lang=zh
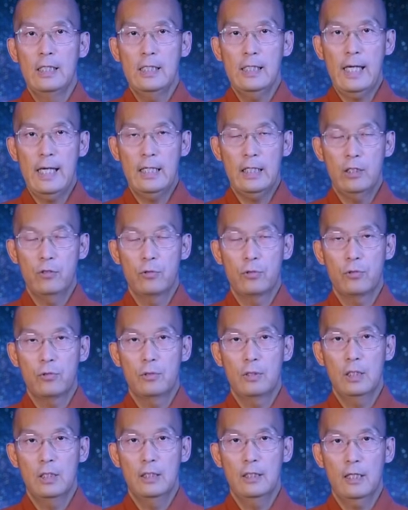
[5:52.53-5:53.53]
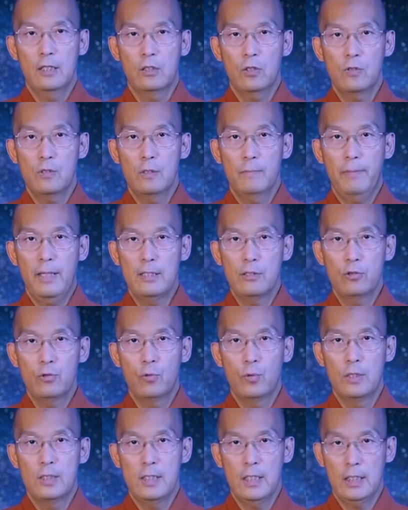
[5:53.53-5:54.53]
他给我所有的引导都是帮
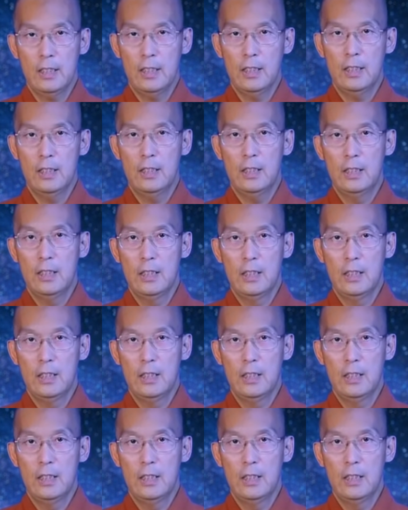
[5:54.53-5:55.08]
助我这个